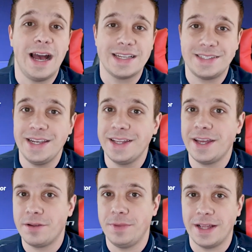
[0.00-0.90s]
Assim que
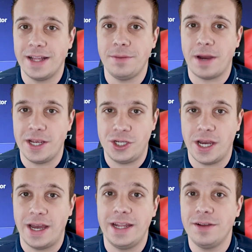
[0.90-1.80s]
terminar de
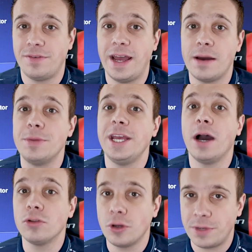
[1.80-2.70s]
baixar, ele vai abrir
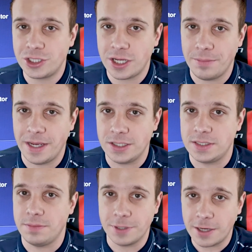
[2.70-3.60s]
automaticamente.
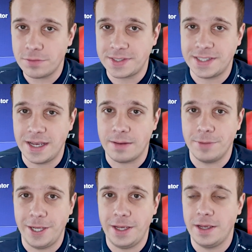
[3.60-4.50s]
Se para você
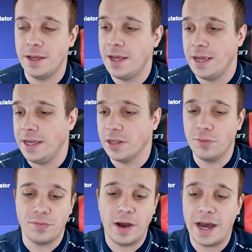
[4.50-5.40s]
abrir e não
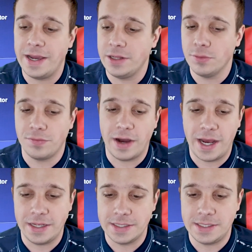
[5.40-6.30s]
vai, e não
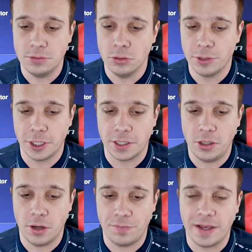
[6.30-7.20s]
vai, esse número aqui
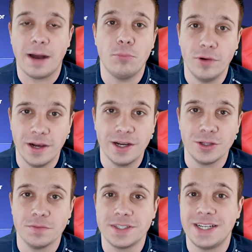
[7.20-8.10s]
ó ficar
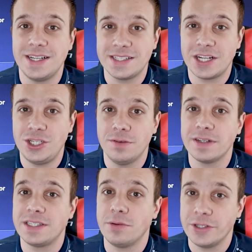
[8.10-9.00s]
bugando, você desativa
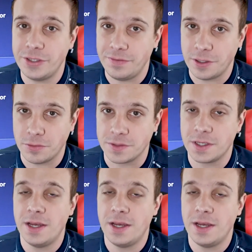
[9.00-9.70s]
seu antivírus